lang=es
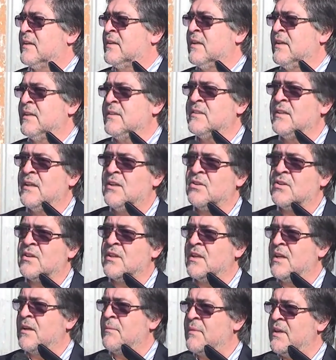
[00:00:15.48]
que es el
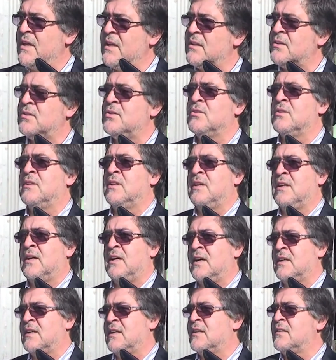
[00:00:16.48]
ordenamiento de
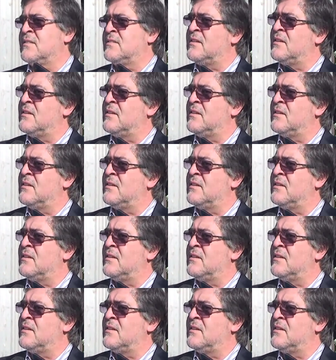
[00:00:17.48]
las áreas de